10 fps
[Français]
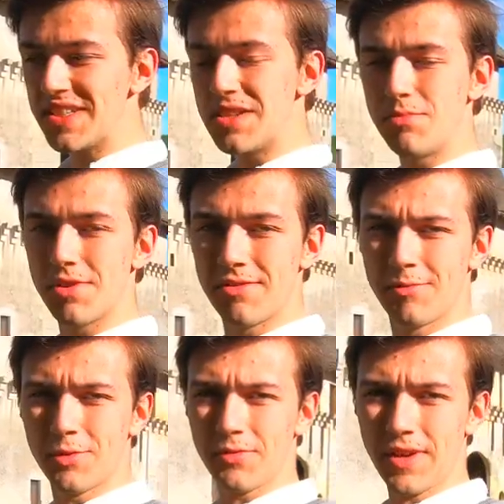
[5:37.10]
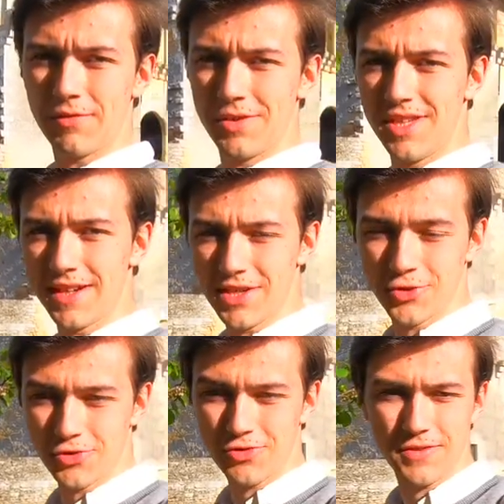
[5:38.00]
ce qu'ils peuvent pour faire venir les
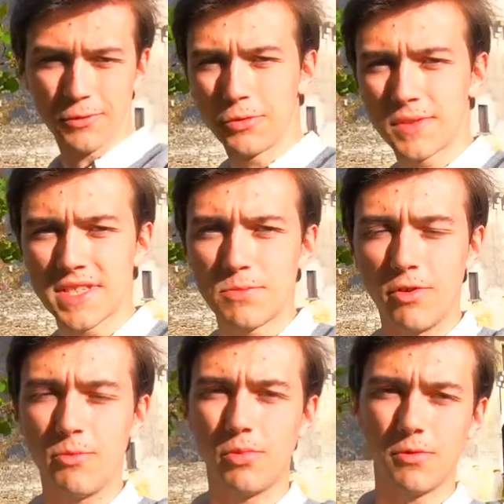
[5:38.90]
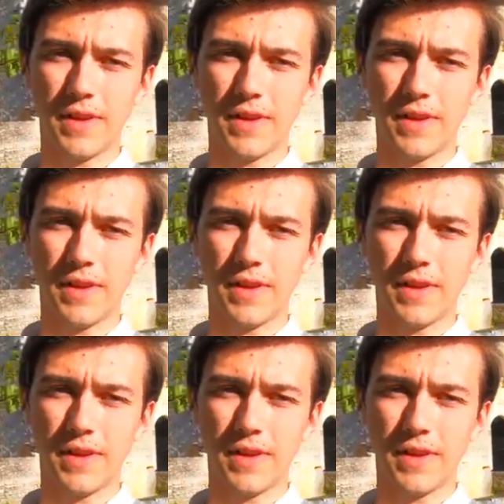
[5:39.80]
gens, ils font tout ce qu'ils peuvent pour